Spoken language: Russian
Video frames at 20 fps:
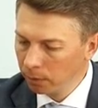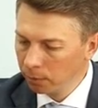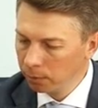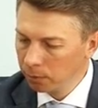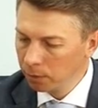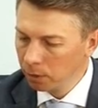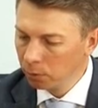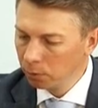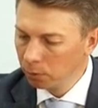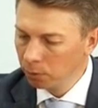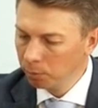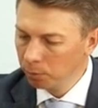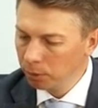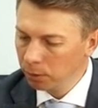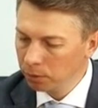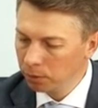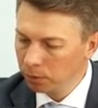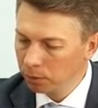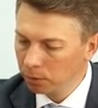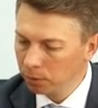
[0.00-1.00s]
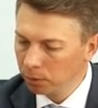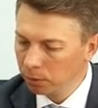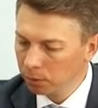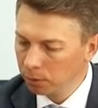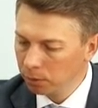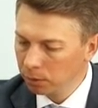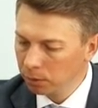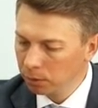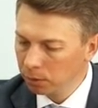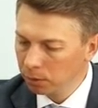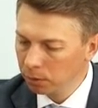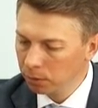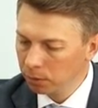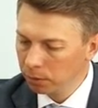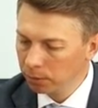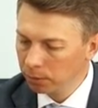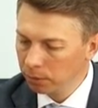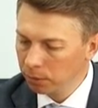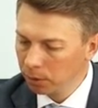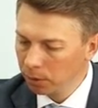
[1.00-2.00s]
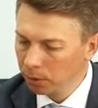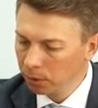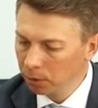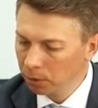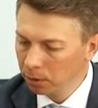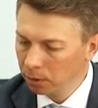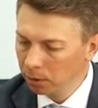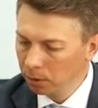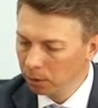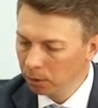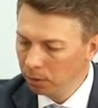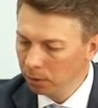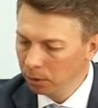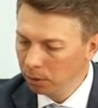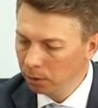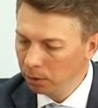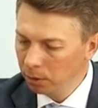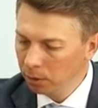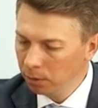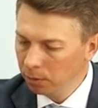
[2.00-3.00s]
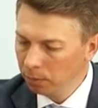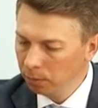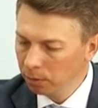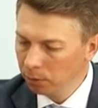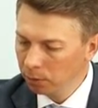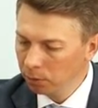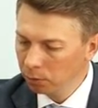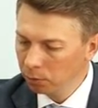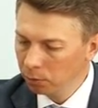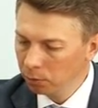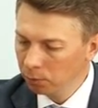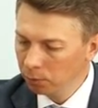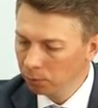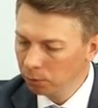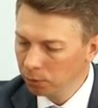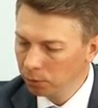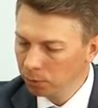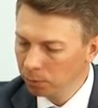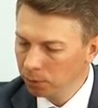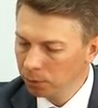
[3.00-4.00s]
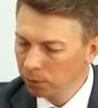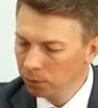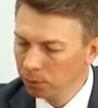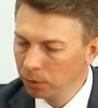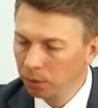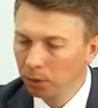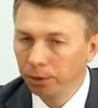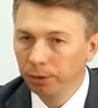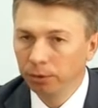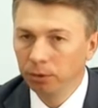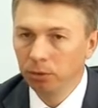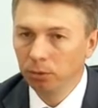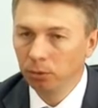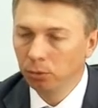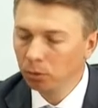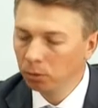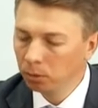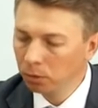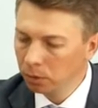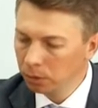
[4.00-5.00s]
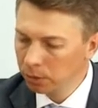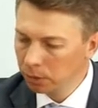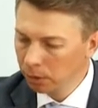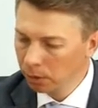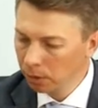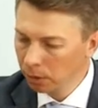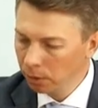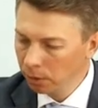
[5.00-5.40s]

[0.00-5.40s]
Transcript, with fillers: Второе место заняла Вторыгина Елена Андреевна, 181 голос.